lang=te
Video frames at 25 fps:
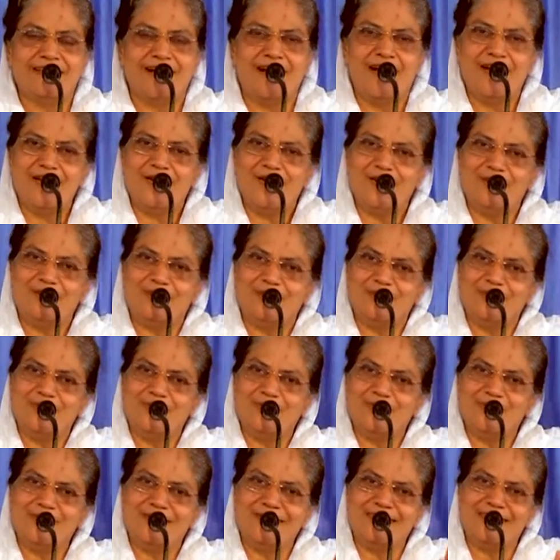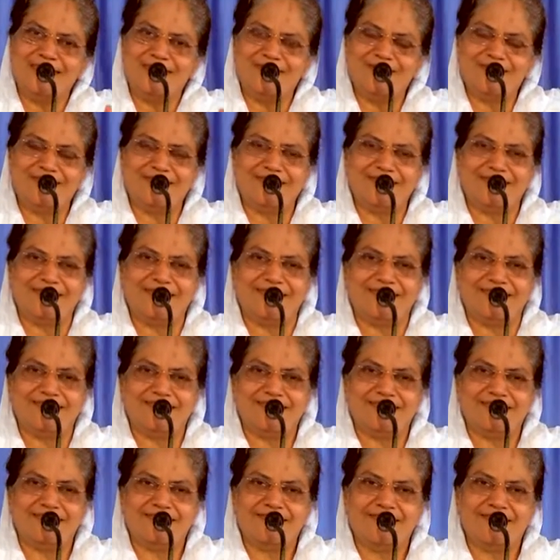ఆయన నీకు ముందుగా నడుస్తాడు
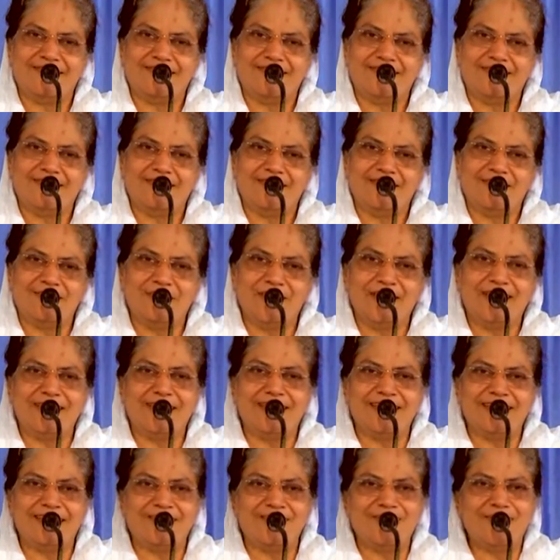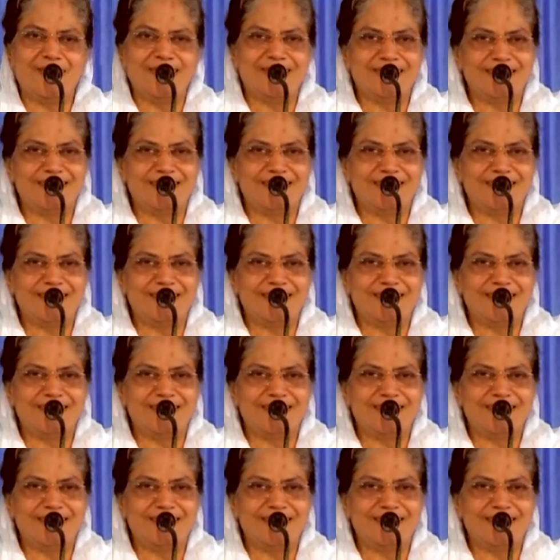మెట్టగా ఉన్న